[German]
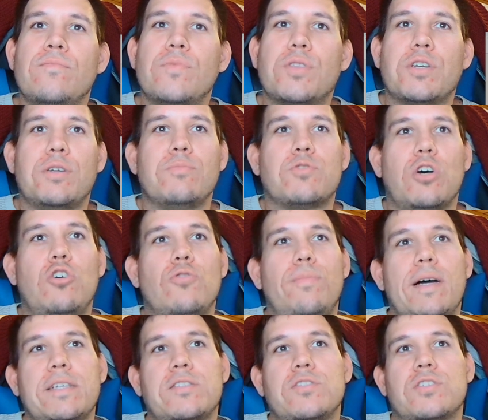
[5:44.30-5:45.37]
Da gibt es auch
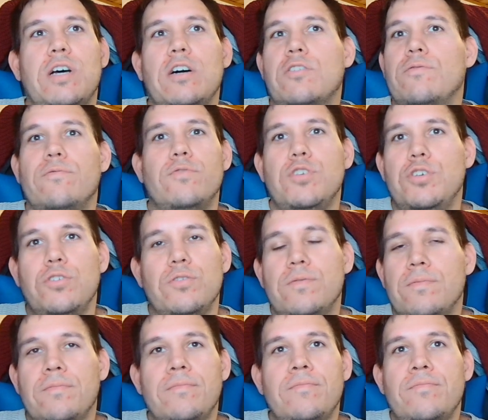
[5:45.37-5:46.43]
meistens Sachen wie
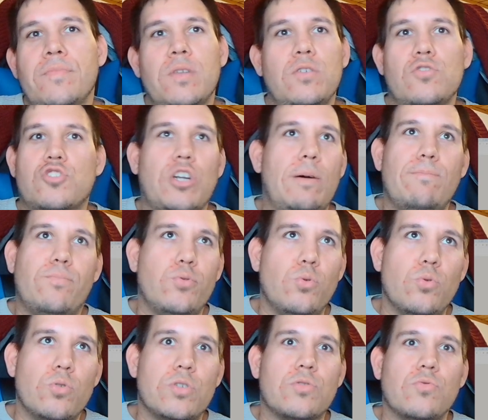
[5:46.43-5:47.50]

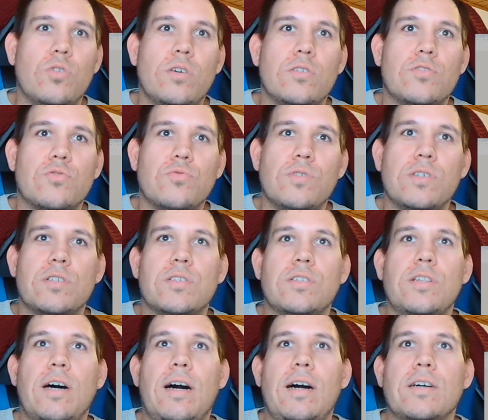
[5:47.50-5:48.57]
Shampoos oder sowas in
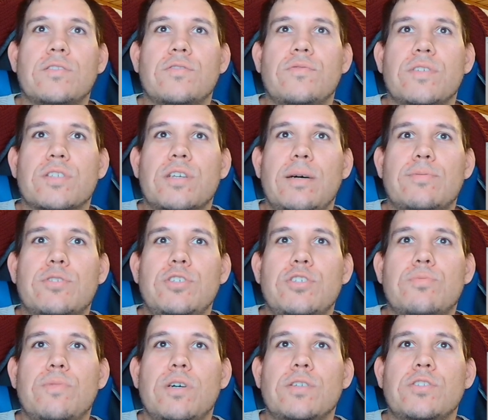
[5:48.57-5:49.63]
der Art. Was gab es diesmal?